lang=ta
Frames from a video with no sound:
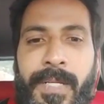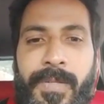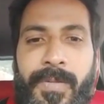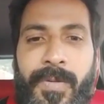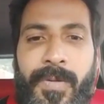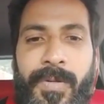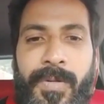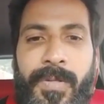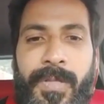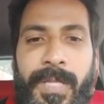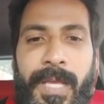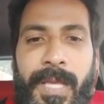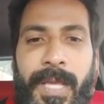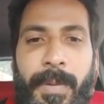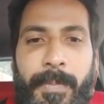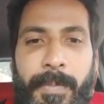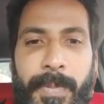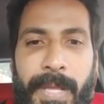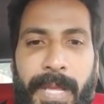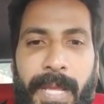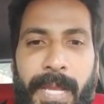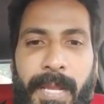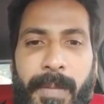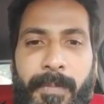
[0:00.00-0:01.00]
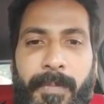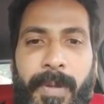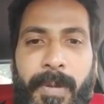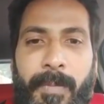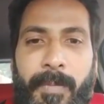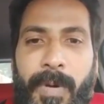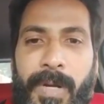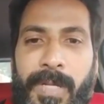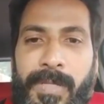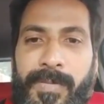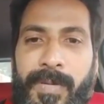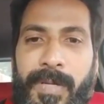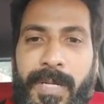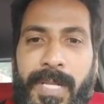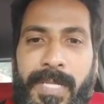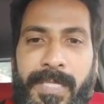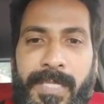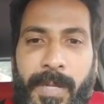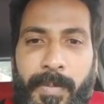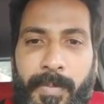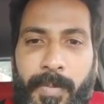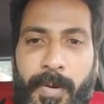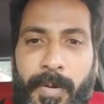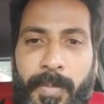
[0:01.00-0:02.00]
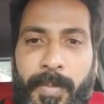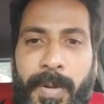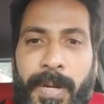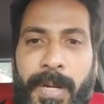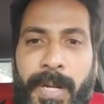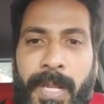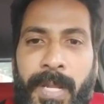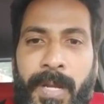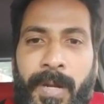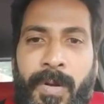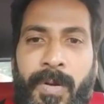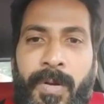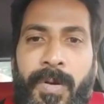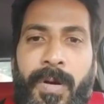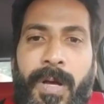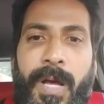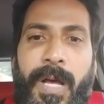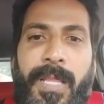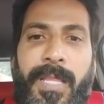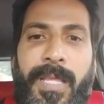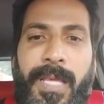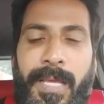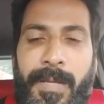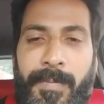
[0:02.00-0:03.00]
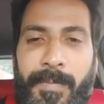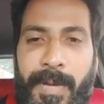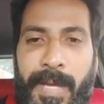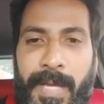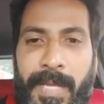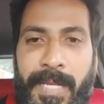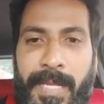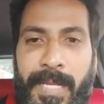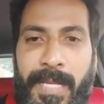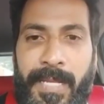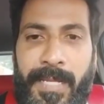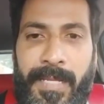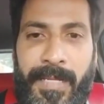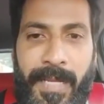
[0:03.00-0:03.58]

ஸோ இந்த எப்படி என்னை பிக் பாஸ் வீட்டில் சப்போர்ட் பண்ணீங்களோ அதே மாதிரி